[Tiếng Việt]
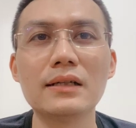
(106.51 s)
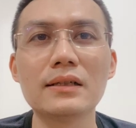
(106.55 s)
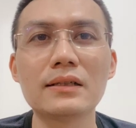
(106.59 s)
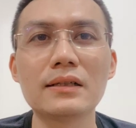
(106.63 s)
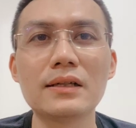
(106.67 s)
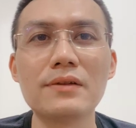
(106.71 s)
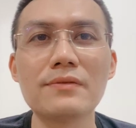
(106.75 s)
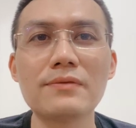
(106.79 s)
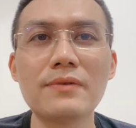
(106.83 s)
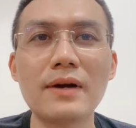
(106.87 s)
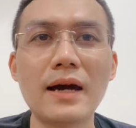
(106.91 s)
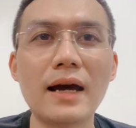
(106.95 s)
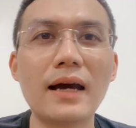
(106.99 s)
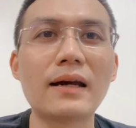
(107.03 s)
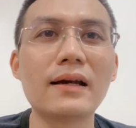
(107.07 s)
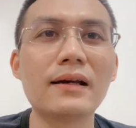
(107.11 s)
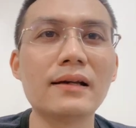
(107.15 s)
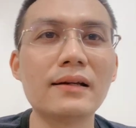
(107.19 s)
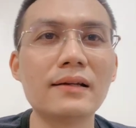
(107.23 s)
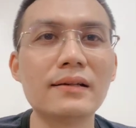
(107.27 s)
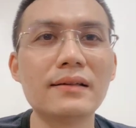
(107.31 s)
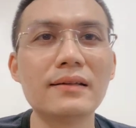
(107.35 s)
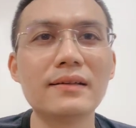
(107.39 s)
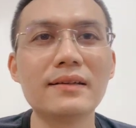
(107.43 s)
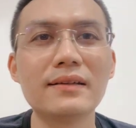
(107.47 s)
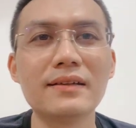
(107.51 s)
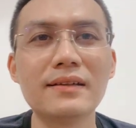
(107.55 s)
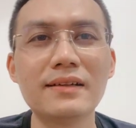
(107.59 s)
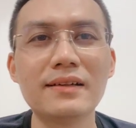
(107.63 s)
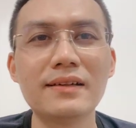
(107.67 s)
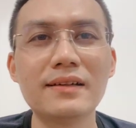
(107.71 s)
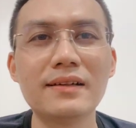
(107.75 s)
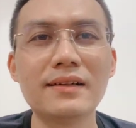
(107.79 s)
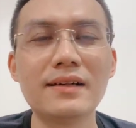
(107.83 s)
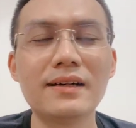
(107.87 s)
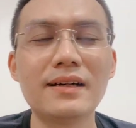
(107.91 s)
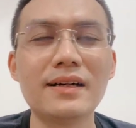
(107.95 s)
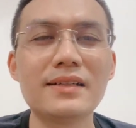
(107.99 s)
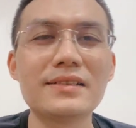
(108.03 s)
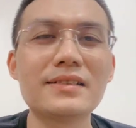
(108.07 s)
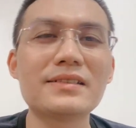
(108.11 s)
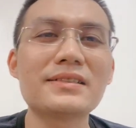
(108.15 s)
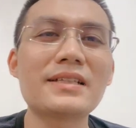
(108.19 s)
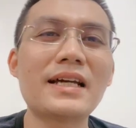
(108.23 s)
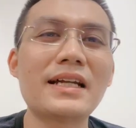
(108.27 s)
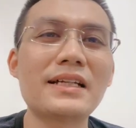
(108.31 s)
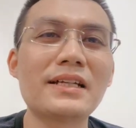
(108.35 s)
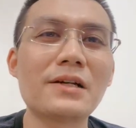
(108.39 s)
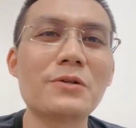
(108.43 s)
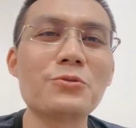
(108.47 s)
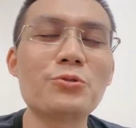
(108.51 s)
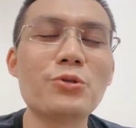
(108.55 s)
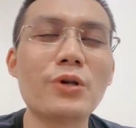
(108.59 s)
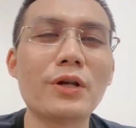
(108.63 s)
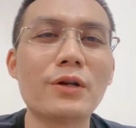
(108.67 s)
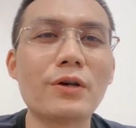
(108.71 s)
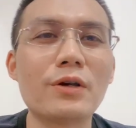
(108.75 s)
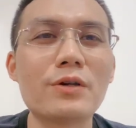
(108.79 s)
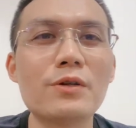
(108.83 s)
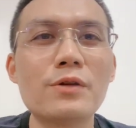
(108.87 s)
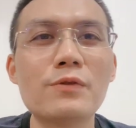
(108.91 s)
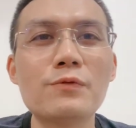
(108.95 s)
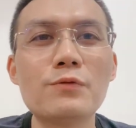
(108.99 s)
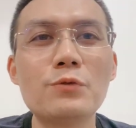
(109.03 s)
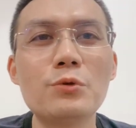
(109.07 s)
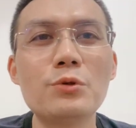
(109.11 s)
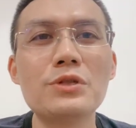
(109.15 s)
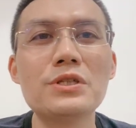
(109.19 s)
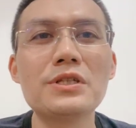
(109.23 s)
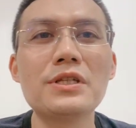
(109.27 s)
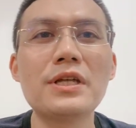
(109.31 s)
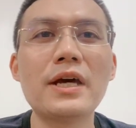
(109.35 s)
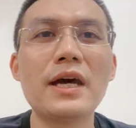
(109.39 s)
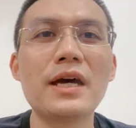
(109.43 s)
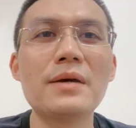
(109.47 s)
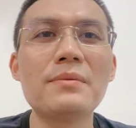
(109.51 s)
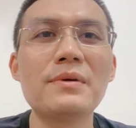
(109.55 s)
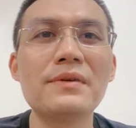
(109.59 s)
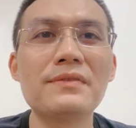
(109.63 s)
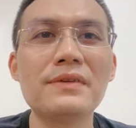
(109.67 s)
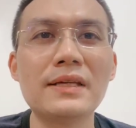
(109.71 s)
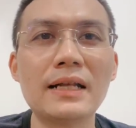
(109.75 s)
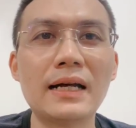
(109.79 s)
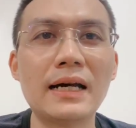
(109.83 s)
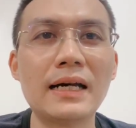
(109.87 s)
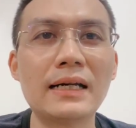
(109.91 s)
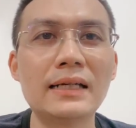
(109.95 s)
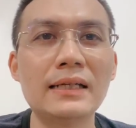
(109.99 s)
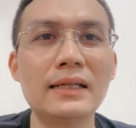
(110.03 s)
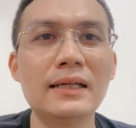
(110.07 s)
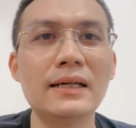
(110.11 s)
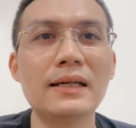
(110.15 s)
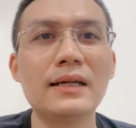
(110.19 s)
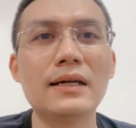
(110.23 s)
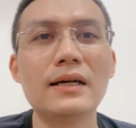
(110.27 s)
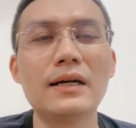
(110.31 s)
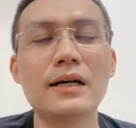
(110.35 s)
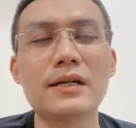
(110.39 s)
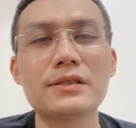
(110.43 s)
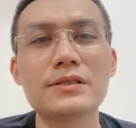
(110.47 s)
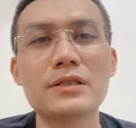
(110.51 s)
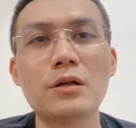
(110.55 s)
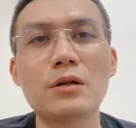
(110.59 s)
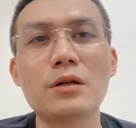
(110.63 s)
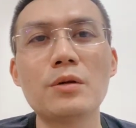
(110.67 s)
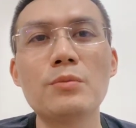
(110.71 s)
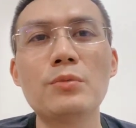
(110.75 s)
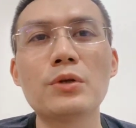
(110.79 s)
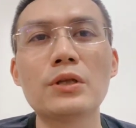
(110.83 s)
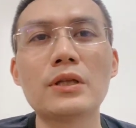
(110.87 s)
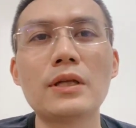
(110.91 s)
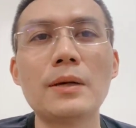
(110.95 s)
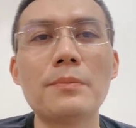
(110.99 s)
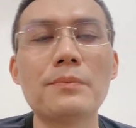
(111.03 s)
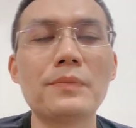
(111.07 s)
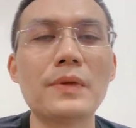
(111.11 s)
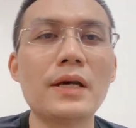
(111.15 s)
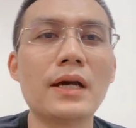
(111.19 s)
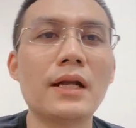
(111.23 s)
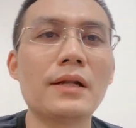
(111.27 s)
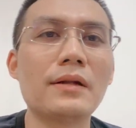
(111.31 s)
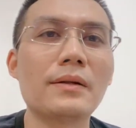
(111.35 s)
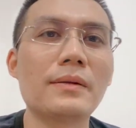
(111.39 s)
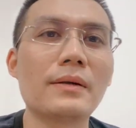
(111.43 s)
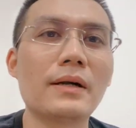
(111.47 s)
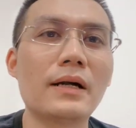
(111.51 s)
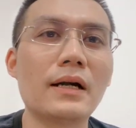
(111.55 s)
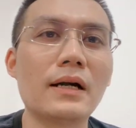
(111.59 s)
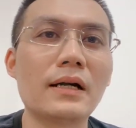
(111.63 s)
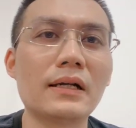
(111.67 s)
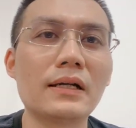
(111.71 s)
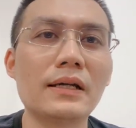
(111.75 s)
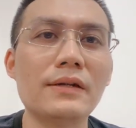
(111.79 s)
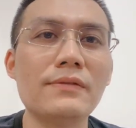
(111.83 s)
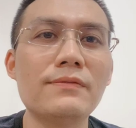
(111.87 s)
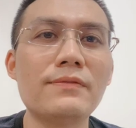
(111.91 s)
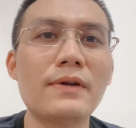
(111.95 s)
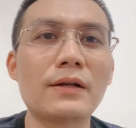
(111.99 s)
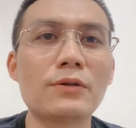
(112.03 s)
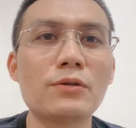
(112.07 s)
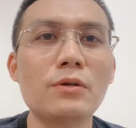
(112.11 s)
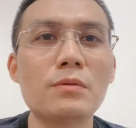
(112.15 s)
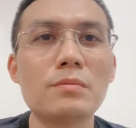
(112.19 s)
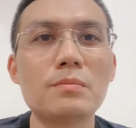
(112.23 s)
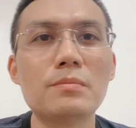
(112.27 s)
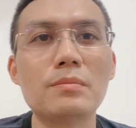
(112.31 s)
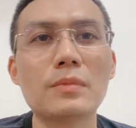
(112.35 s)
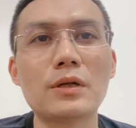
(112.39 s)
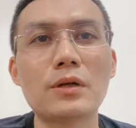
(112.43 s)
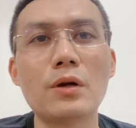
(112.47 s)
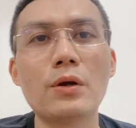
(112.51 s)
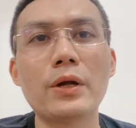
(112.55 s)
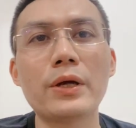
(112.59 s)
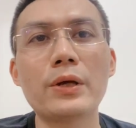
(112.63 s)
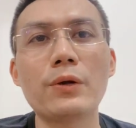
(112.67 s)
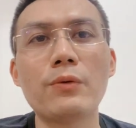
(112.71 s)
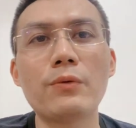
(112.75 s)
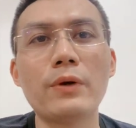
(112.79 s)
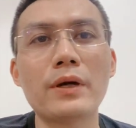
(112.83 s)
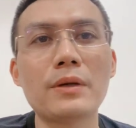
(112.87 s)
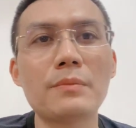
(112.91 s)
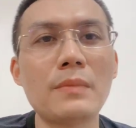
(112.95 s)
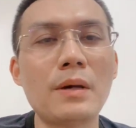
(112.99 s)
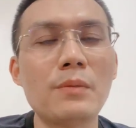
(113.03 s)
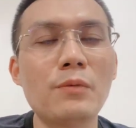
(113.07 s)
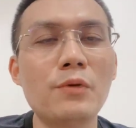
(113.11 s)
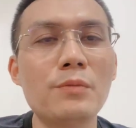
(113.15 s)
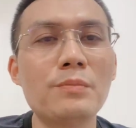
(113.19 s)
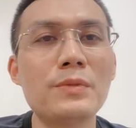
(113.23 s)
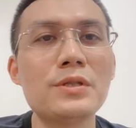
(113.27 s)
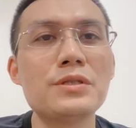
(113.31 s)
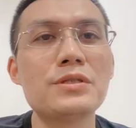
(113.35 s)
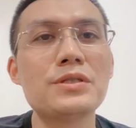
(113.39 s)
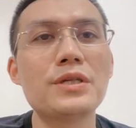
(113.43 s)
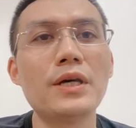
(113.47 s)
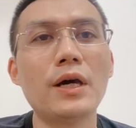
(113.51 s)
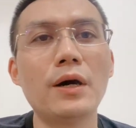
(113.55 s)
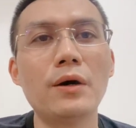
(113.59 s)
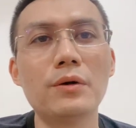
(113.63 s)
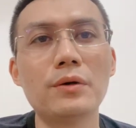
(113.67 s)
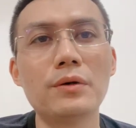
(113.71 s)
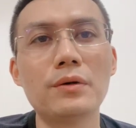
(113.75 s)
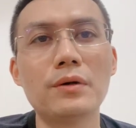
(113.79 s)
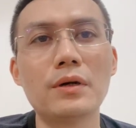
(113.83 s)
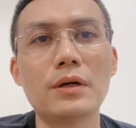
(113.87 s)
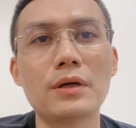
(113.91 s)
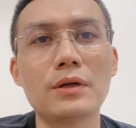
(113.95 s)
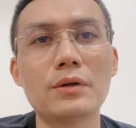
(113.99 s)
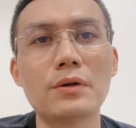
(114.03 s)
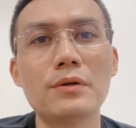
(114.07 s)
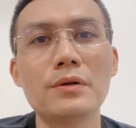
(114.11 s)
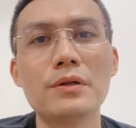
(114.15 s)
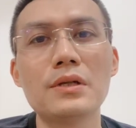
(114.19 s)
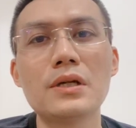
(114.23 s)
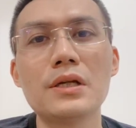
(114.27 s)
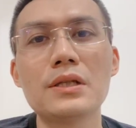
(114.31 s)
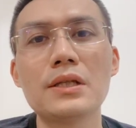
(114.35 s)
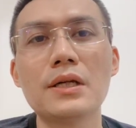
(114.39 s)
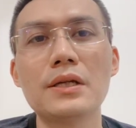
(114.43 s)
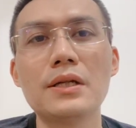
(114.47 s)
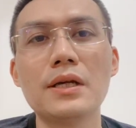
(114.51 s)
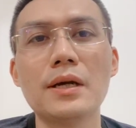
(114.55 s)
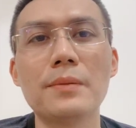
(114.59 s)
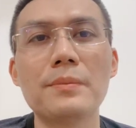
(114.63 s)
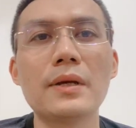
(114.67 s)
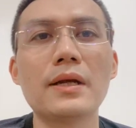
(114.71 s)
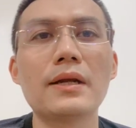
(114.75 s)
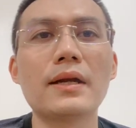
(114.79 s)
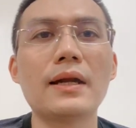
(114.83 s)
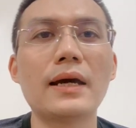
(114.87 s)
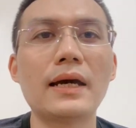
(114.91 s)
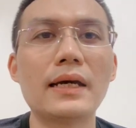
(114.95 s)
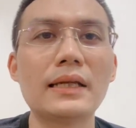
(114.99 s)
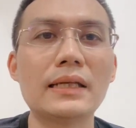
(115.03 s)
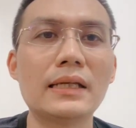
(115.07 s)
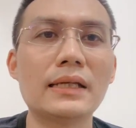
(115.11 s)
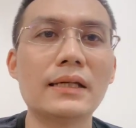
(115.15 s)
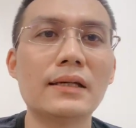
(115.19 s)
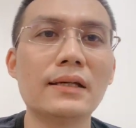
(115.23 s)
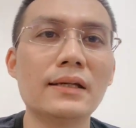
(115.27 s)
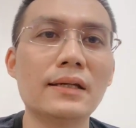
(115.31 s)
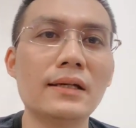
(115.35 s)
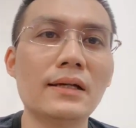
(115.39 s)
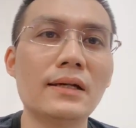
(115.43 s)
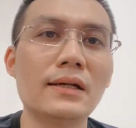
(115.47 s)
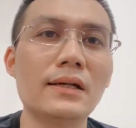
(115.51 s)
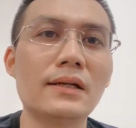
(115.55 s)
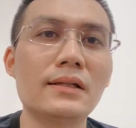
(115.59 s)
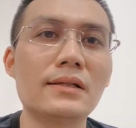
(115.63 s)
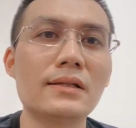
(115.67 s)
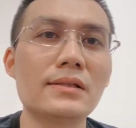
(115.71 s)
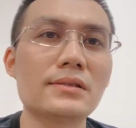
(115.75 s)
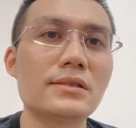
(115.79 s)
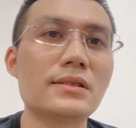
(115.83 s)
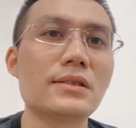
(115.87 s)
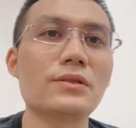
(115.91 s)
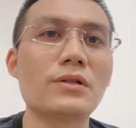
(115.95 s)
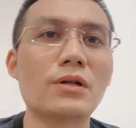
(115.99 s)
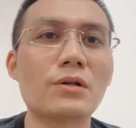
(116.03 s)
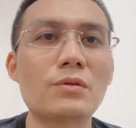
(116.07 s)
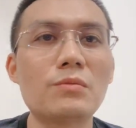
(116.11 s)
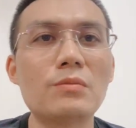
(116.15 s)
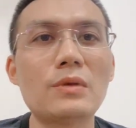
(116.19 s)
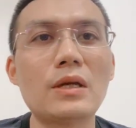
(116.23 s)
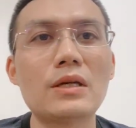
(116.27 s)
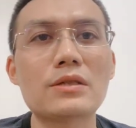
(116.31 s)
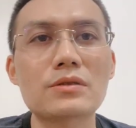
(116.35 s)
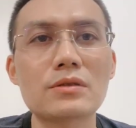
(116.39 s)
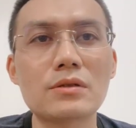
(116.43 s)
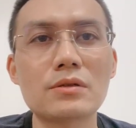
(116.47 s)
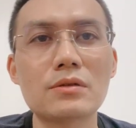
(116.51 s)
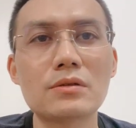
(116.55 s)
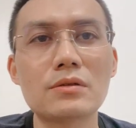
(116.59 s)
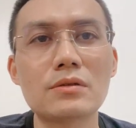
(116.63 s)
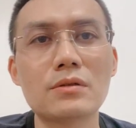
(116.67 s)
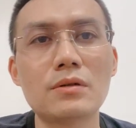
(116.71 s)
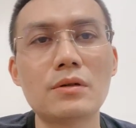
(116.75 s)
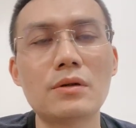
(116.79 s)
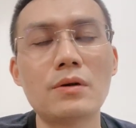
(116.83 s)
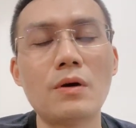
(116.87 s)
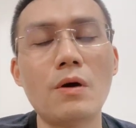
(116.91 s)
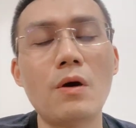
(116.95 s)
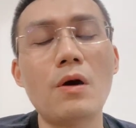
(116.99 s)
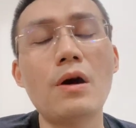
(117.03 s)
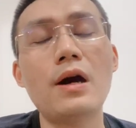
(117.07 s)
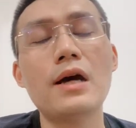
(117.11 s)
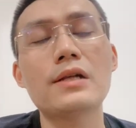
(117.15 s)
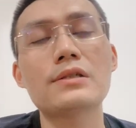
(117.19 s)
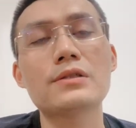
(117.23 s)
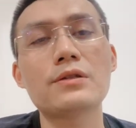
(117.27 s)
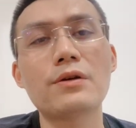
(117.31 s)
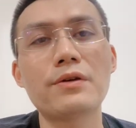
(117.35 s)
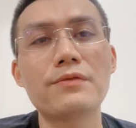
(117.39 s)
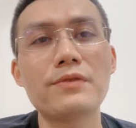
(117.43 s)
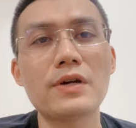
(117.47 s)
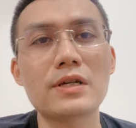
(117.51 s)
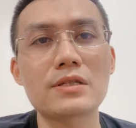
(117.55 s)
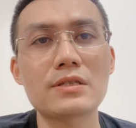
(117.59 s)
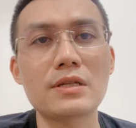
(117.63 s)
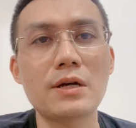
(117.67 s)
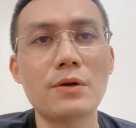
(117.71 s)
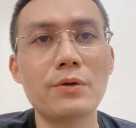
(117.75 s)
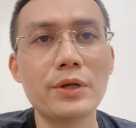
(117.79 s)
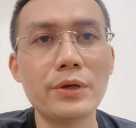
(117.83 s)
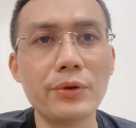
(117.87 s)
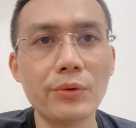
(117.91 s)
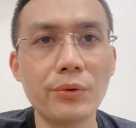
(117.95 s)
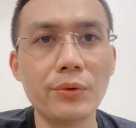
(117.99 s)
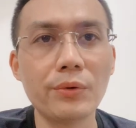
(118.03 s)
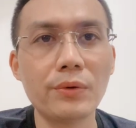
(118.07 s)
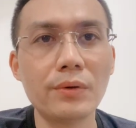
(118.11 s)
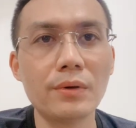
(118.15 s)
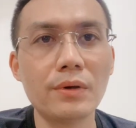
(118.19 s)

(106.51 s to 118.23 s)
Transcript: kính vàng. Thực ra thì câu chuyện nói vui như thế bởi vì trong cái một tầm tiền kính vàng đúc mà nó loanh quanh 30-40 triệu đối với thời điểm hiện nay thì thực sự nó cũng là khó khăn trong cái việc giao lưu.